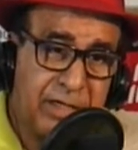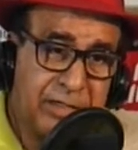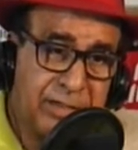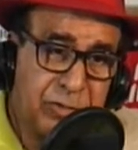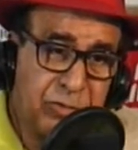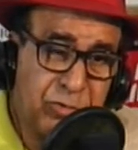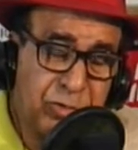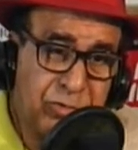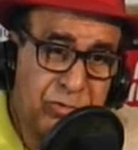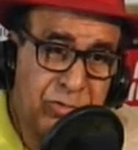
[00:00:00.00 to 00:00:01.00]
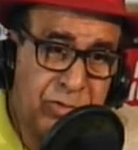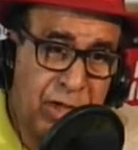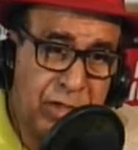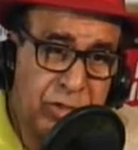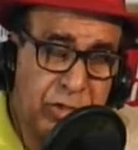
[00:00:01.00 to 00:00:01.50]
question de
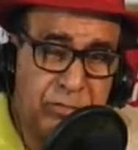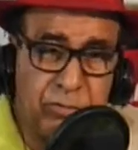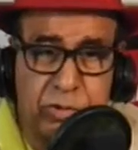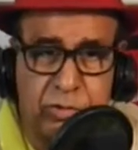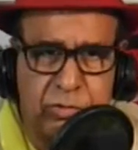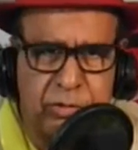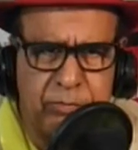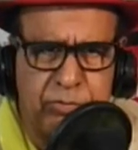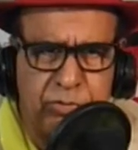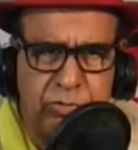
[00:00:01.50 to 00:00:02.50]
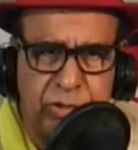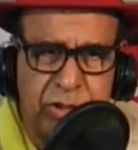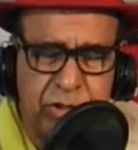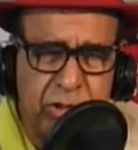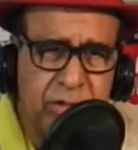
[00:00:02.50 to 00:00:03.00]
l'argent, moi je connais beaucoup de
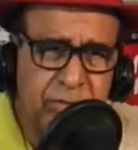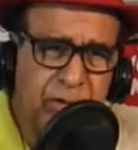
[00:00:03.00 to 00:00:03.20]
gens,